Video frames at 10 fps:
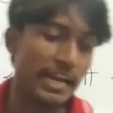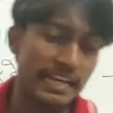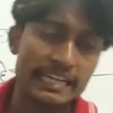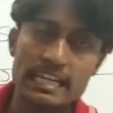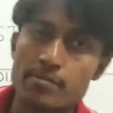
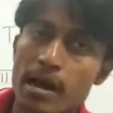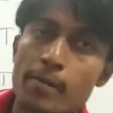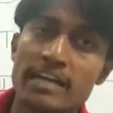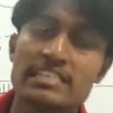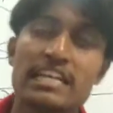रहने के लिए
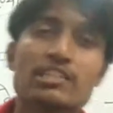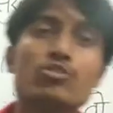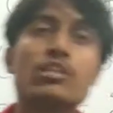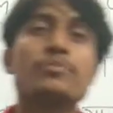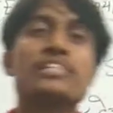महामारी सिलेक्शन
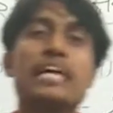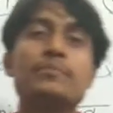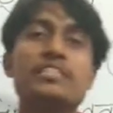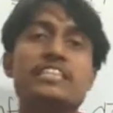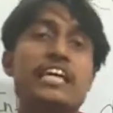को
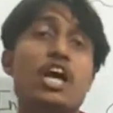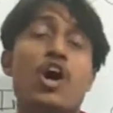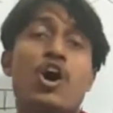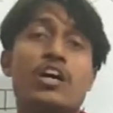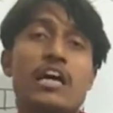सब्सक्राइब कीजिए
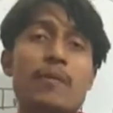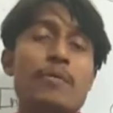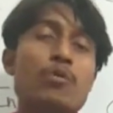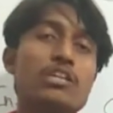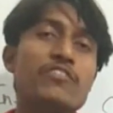और हमें
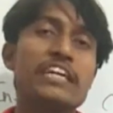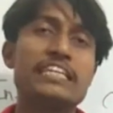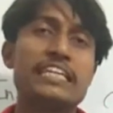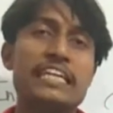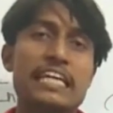मोटिवेट
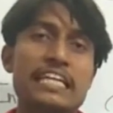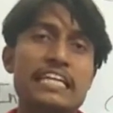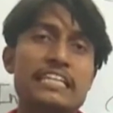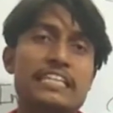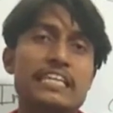करने के
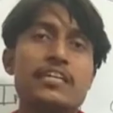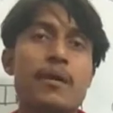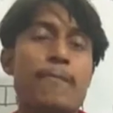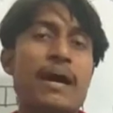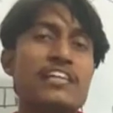लिए कि
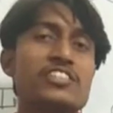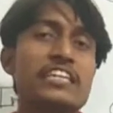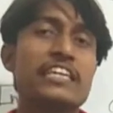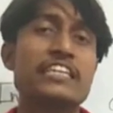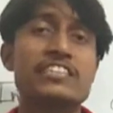मैथ से
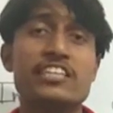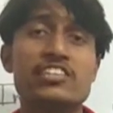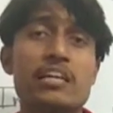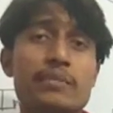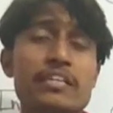रिलेटेड
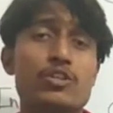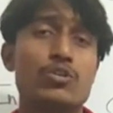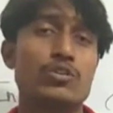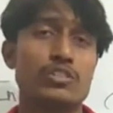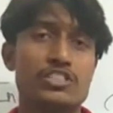जितने भी
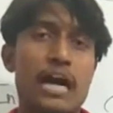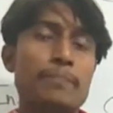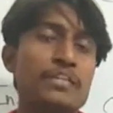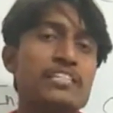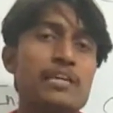
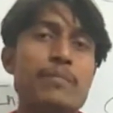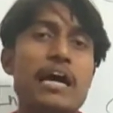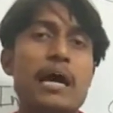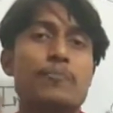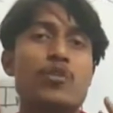चैप्टर से मैं
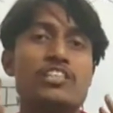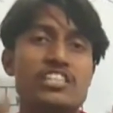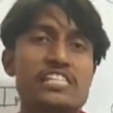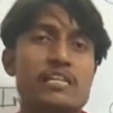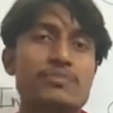आपको
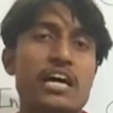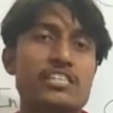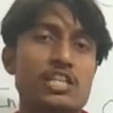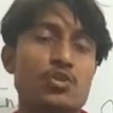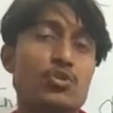अच्छे समझा
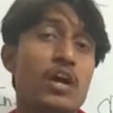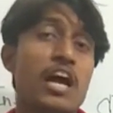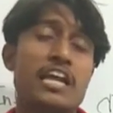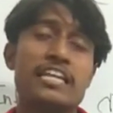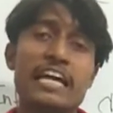सकूं
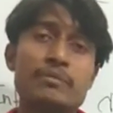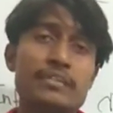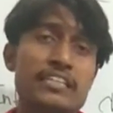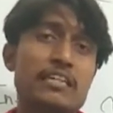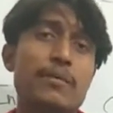लाइक
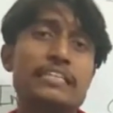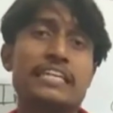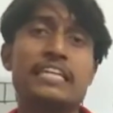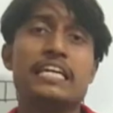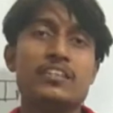बटन
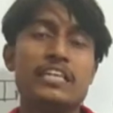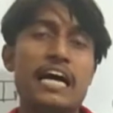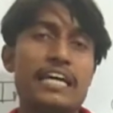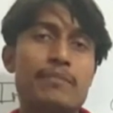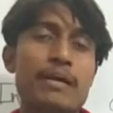दबाइए कि
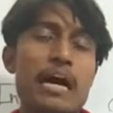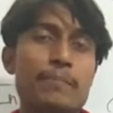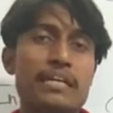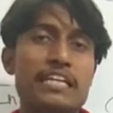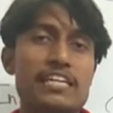आगे मैं
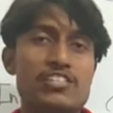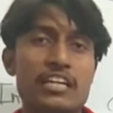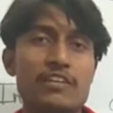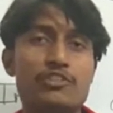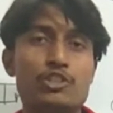आपके लिए इस
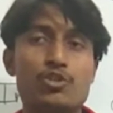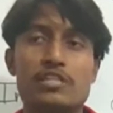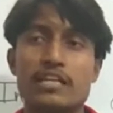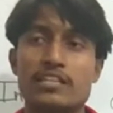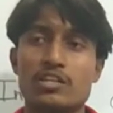तरह के वीडियोस
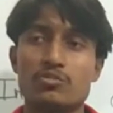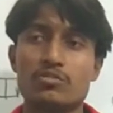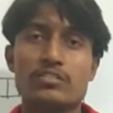लाता रहूं